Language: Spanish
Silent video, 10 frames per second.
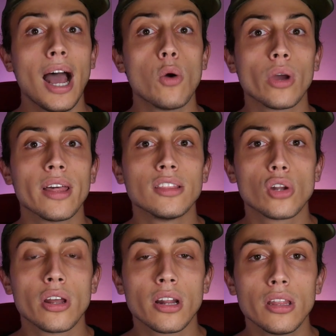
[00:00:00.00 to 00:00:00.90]
Aunque
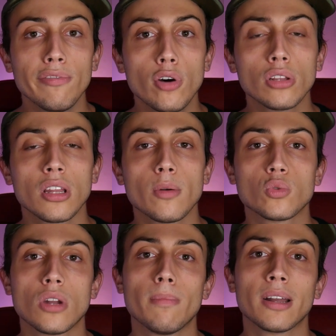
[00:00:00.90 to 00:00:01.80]
dentro de Ready 4
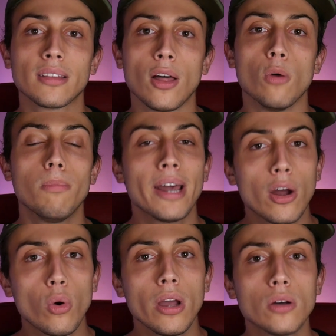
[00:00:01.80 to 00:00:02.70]
tenemos un apartado para
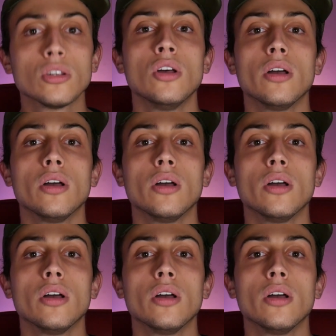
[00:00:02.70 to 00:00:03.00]
juegos